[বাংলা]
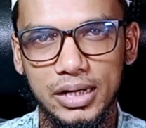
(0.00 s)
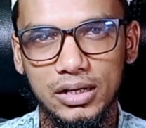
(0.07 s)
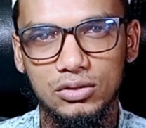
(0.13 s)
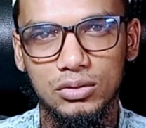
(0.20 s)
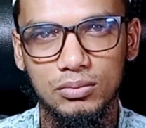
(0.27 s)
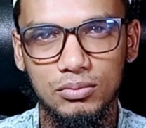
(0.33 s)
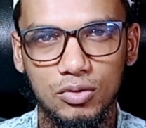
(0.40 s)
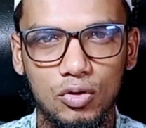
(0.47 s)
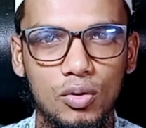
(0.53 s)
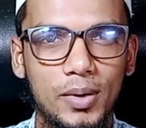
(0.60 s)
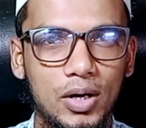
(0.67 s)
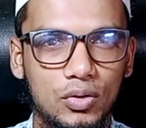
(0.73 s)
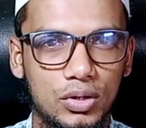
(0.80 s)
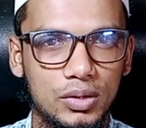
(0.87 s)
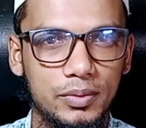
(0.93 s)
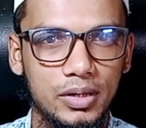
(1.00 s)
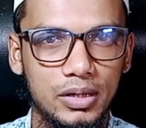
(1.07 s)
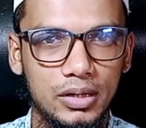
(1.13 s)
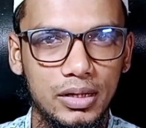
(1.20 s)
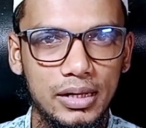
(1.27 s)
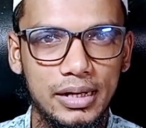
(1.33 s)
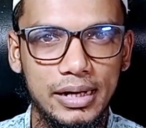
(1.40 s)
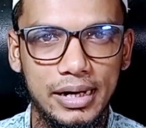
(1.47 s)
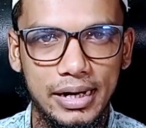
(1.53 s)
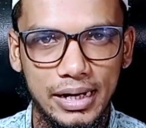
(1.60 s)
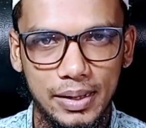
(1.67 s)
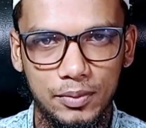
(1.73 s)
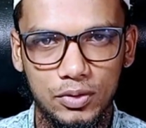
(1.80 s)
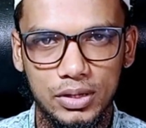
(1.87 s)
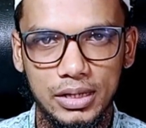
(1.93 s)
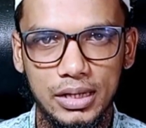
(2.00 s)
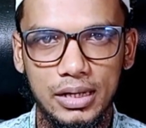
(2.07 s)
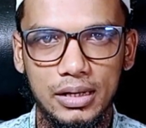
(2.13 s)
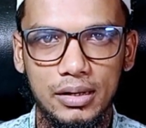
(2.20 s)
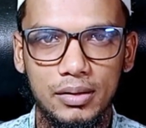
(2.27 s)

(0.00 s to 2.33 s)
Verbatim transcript: একদম ক্ষমা করে দেবেন এমনকি